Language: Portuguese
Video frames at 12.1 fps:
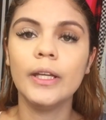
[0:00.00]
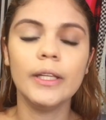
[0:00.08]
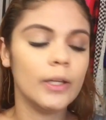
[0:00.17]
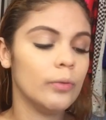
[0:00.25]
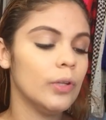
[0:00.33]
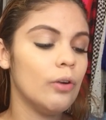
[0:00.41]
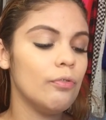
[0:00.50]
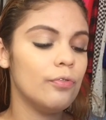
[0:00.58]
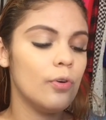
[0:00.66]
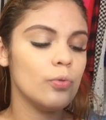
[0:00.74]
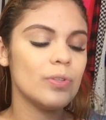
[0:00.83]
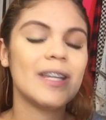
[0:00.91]
E eu não
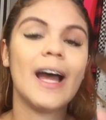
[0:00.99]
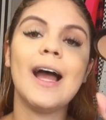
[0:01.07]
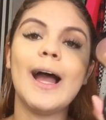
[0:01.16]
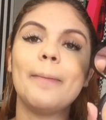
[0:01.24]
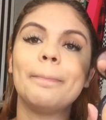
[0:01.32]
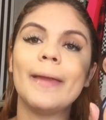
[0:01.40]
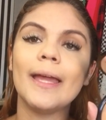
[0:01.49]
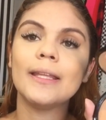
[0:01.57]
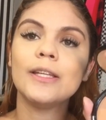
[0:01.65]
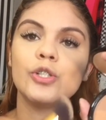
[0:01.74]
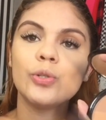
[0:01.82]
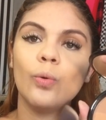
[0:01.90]
vou usar
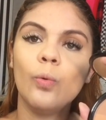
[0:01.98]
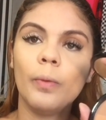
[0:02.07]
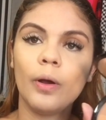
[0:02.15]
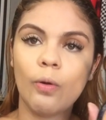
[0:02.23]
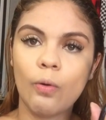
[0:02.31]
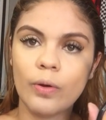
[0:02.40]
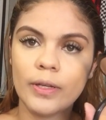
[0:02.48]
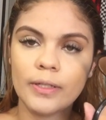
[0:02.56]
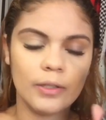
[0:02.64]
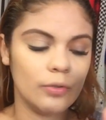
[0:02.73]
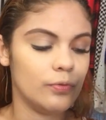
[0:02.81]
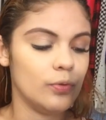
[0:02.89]
apenas uma
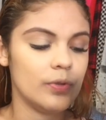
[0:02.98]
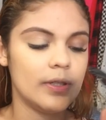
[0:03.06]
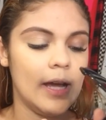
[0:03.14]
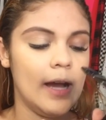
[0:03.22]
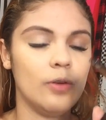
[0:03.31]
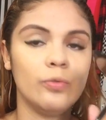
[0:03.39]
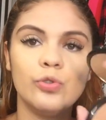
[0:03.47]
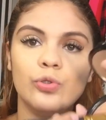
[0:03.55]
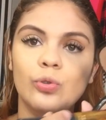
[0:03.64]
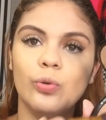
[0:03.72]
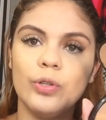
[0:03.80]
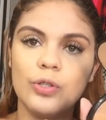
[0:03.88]
coisa, eu vou usar os
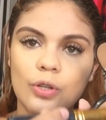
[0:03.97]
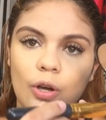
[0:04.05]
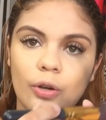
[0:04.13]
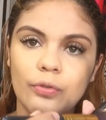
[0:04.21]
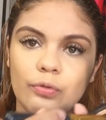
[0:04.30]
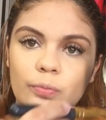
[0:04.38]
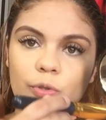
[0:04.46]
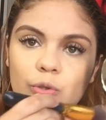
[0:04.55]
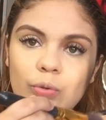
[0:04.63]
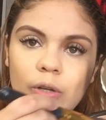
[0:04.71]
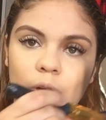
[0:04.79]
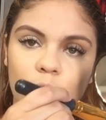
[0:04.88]
dois, ó. Eu vou
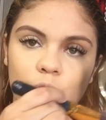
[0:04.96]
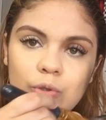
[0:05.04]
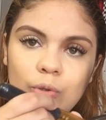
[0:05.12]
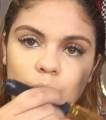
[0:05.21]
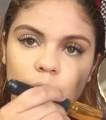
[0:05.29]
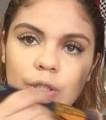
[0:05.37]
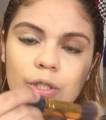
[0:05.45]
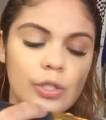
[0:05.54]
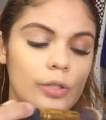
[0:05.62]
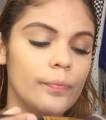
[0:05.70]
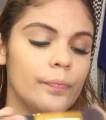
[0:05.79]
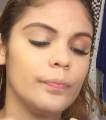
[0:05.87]
misturar os dois.